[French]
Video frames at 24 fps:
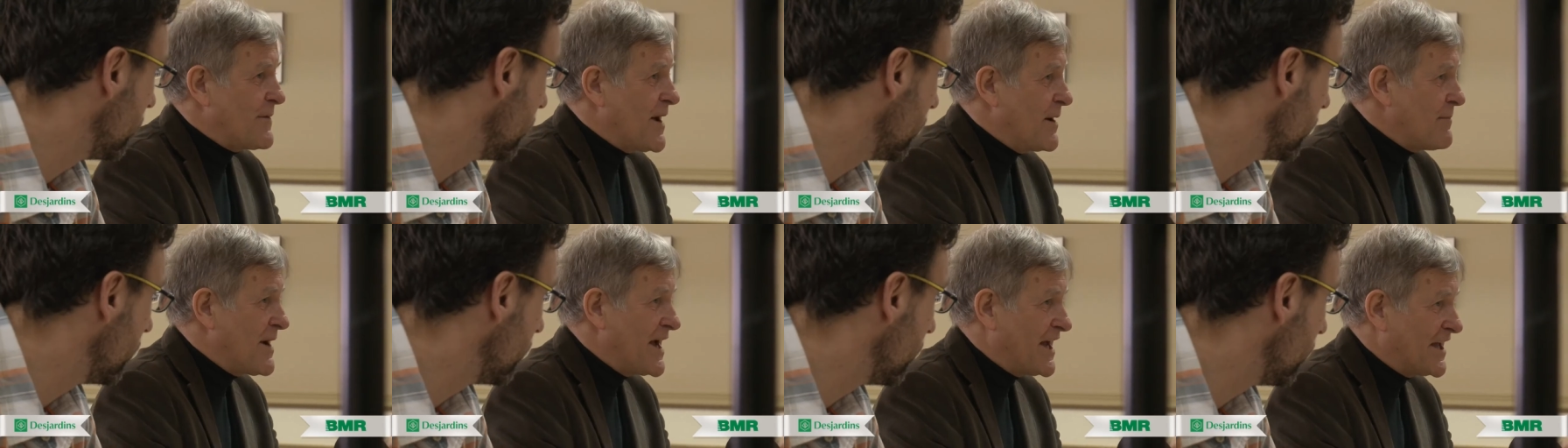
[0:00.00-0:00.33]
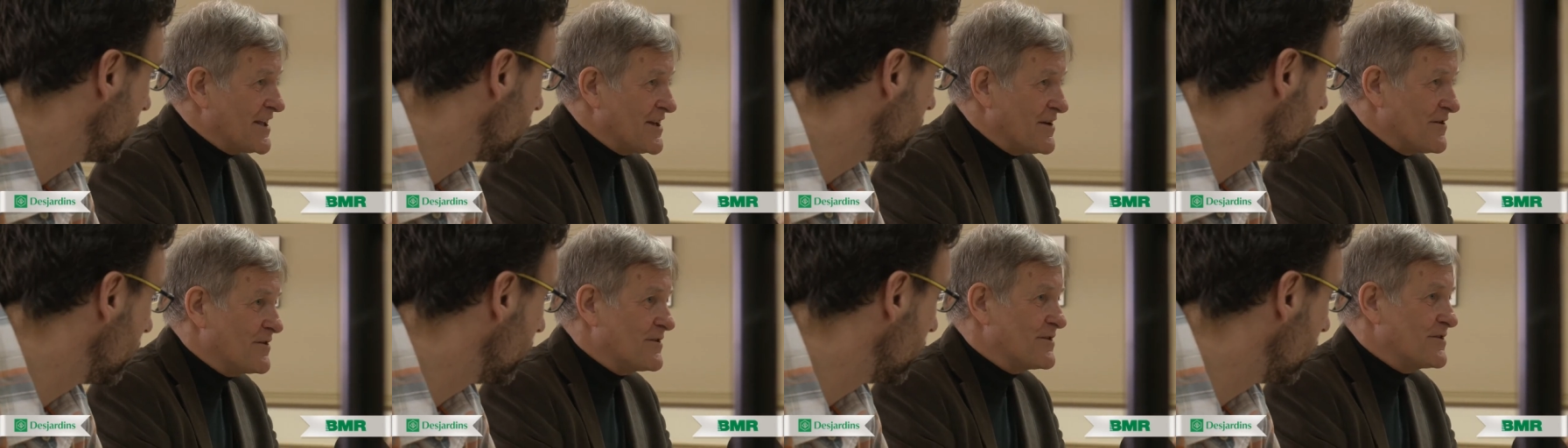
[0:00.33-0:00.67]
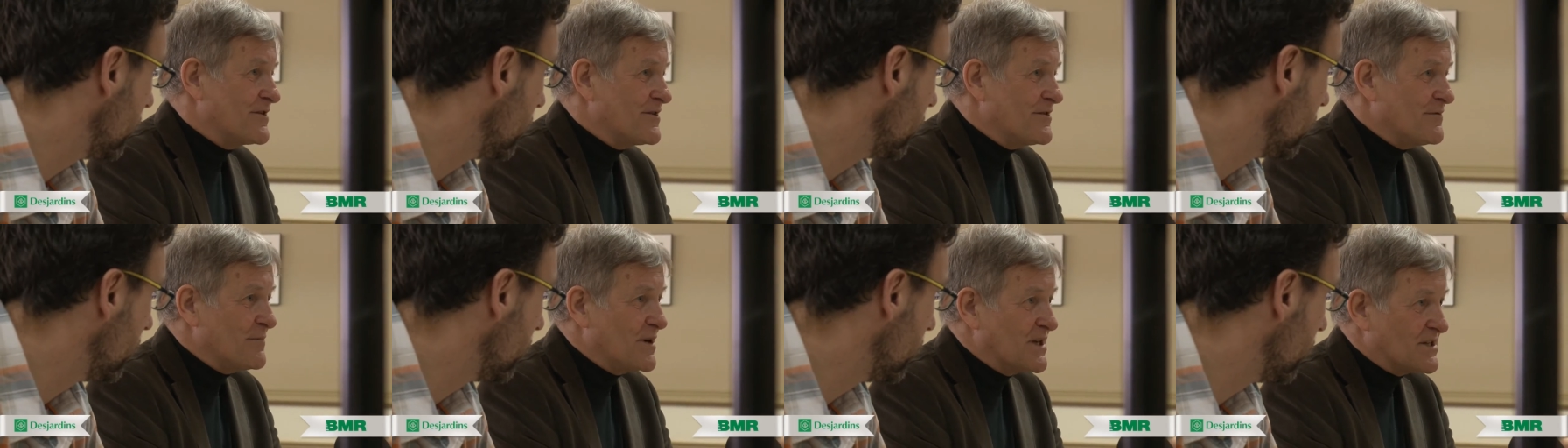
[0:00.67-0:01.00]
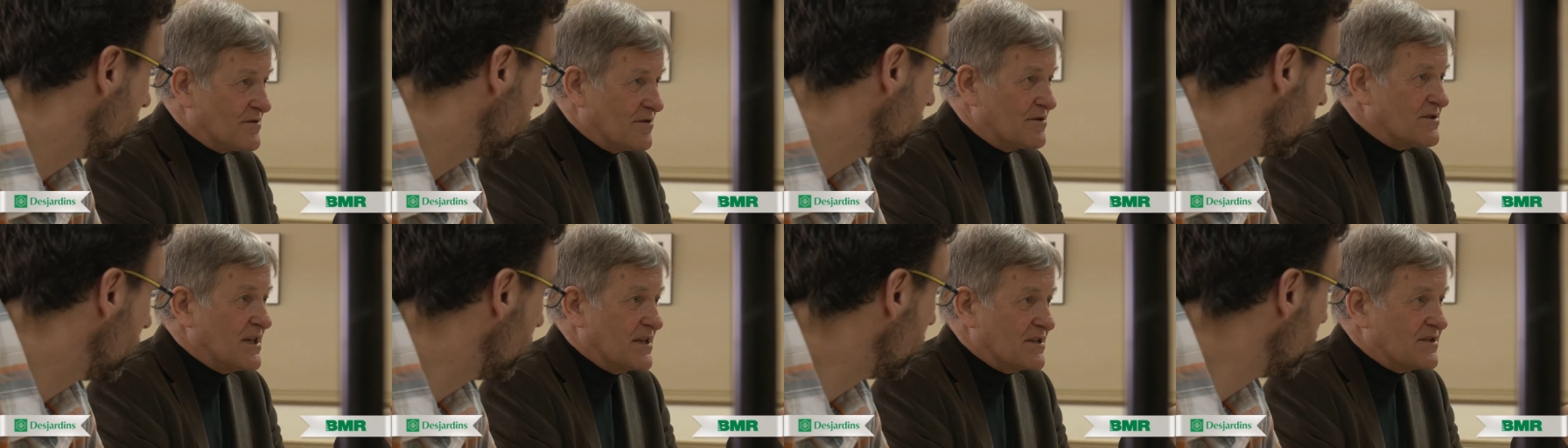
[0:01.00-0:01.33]
Vous ciblez la
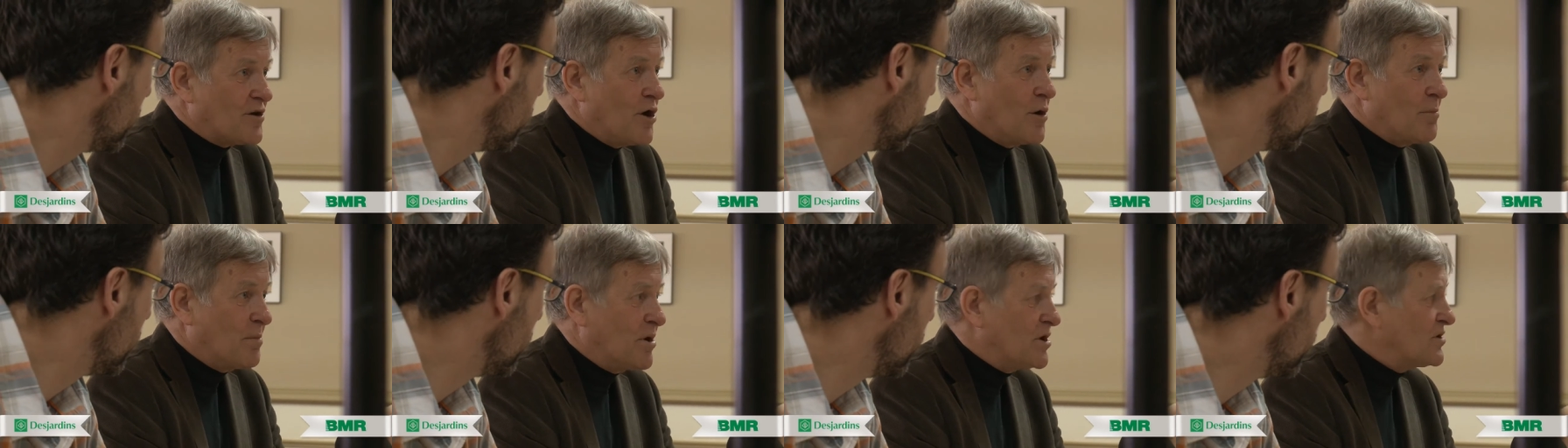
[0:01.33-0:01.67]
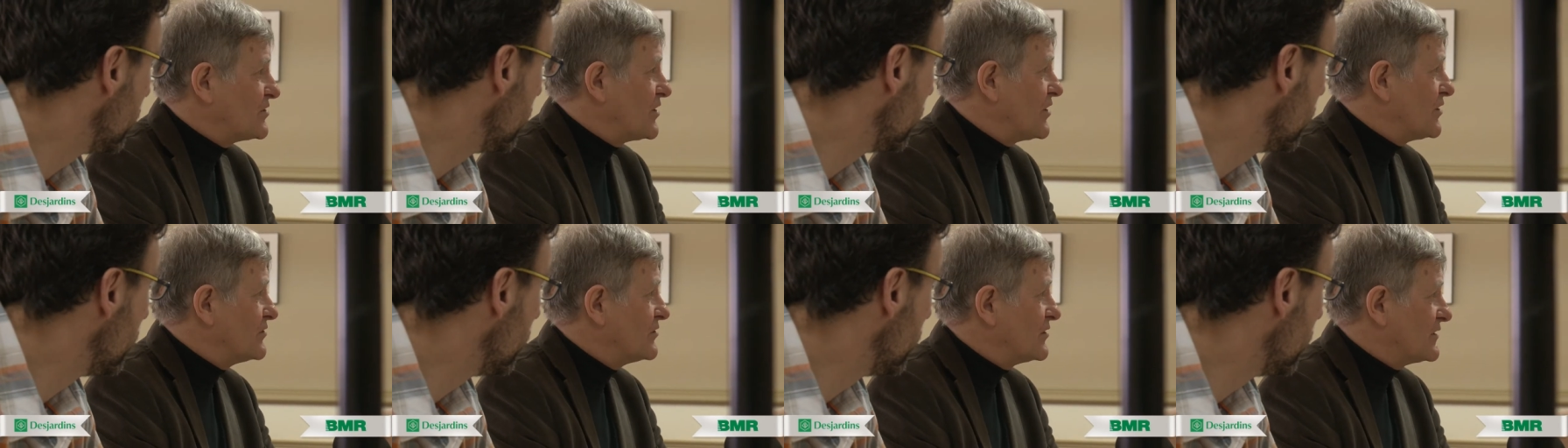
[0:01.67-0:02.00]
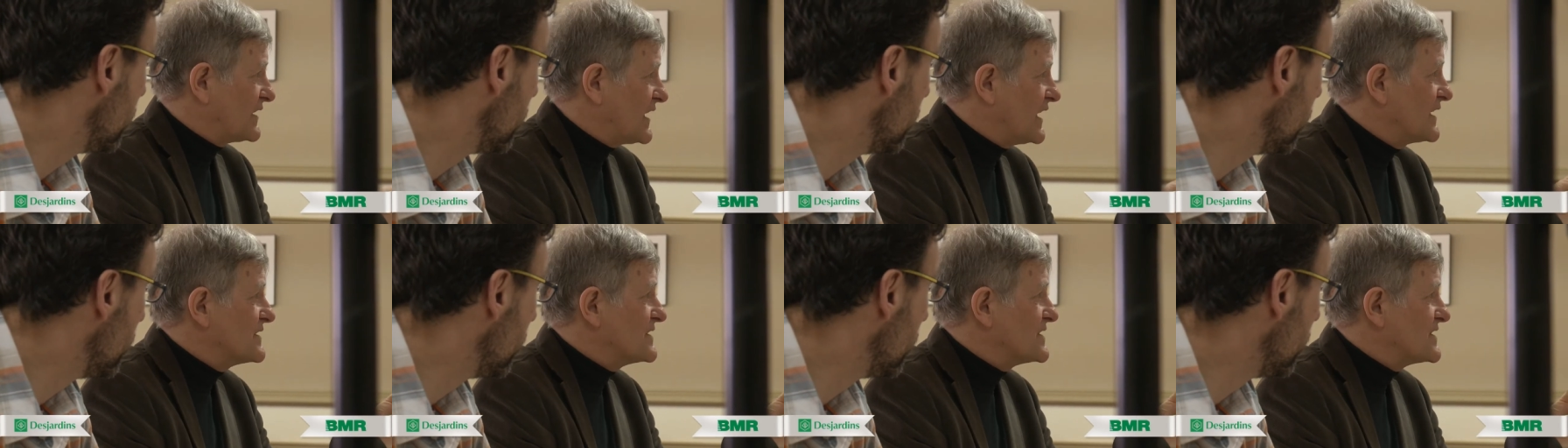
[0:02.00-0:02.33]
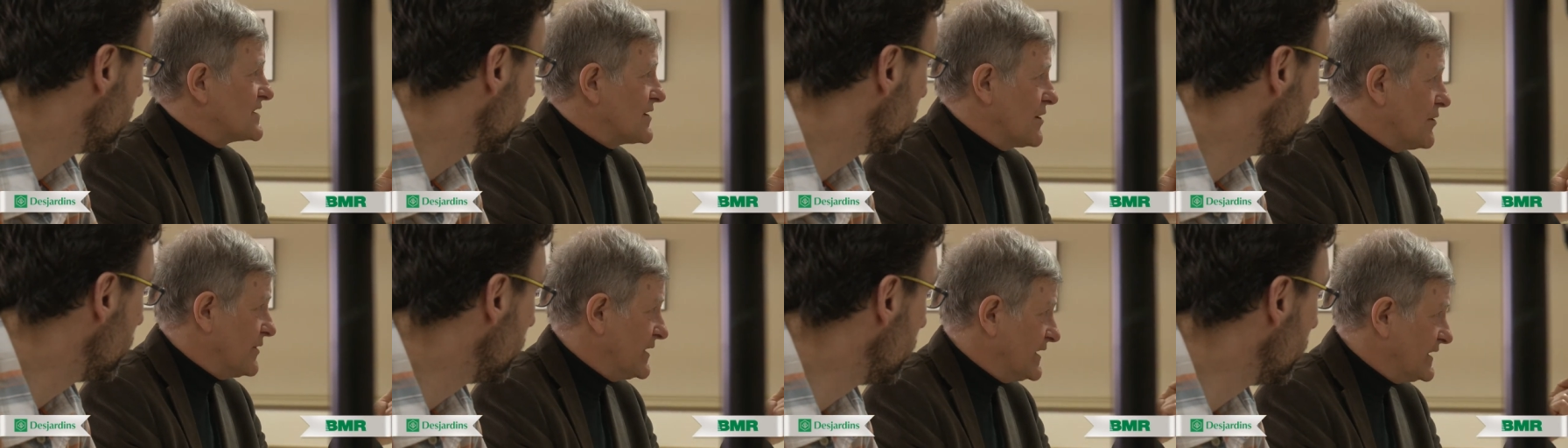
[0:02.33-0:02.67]
période des, cinq
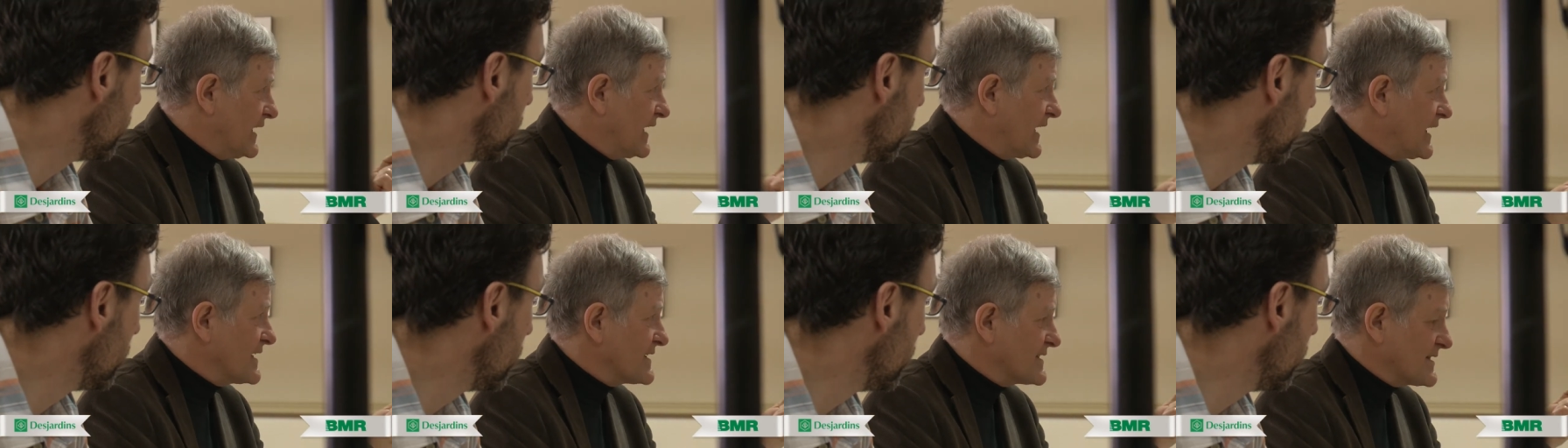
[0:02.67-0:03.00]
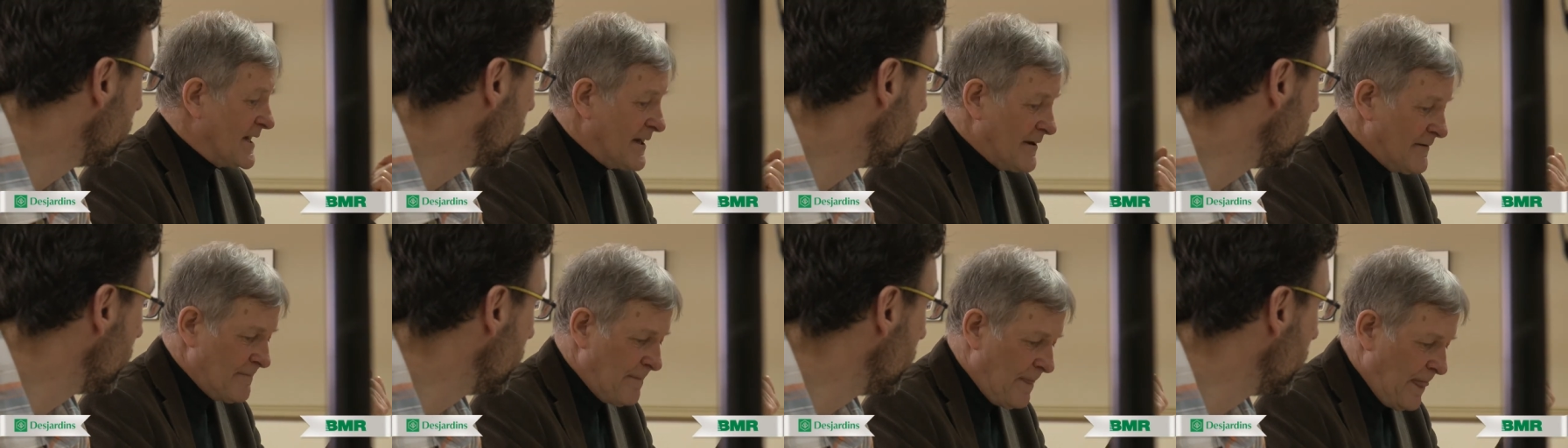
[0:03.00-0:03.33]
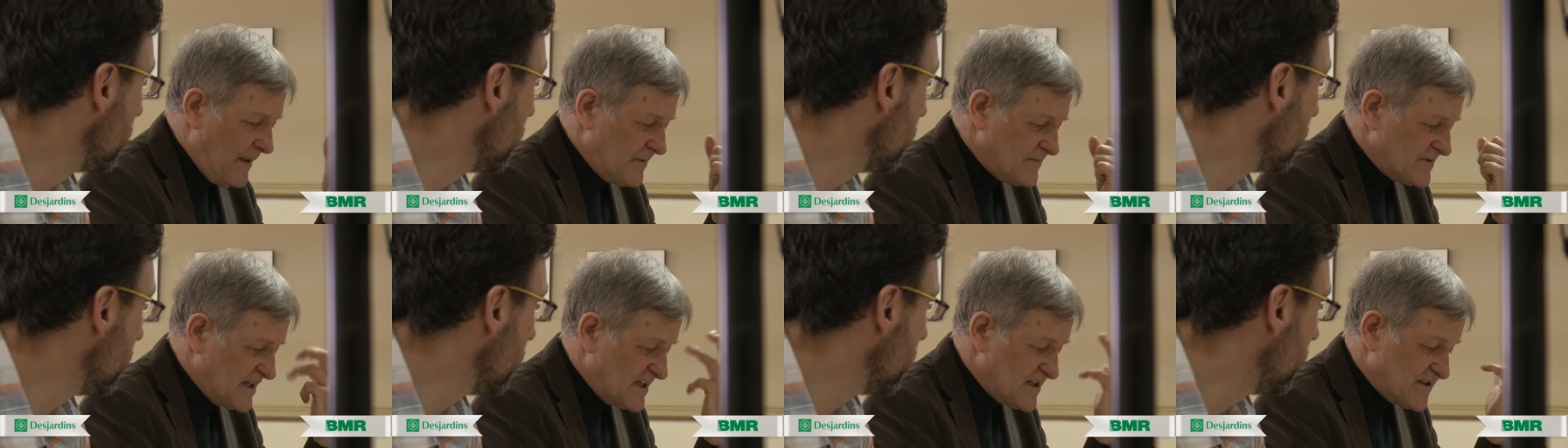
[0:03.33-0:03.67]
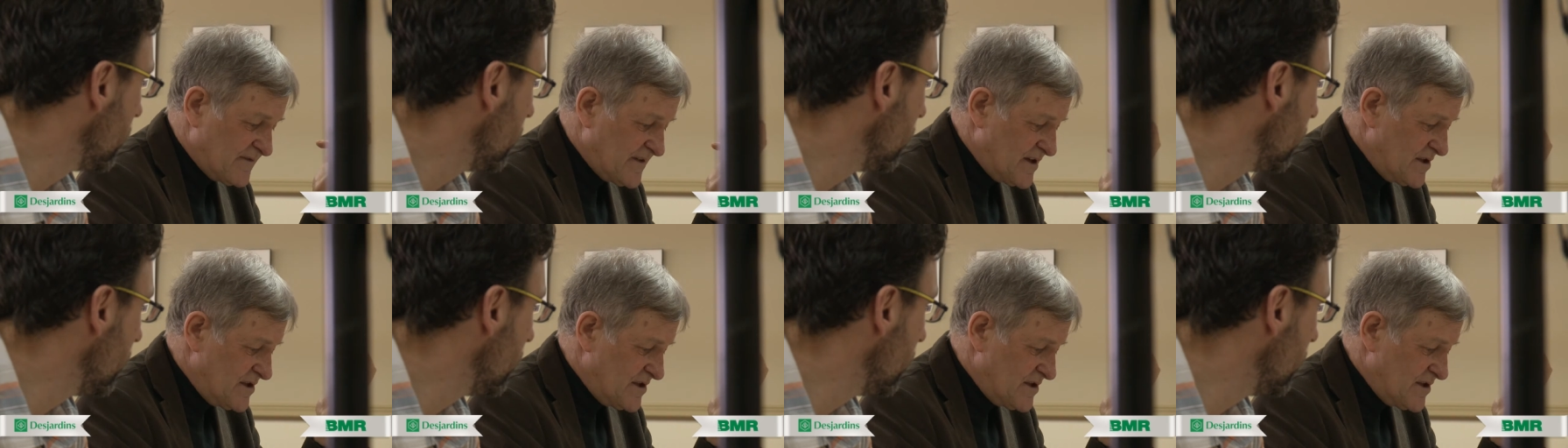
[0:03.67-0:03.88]
dernières années, finalement 2010 à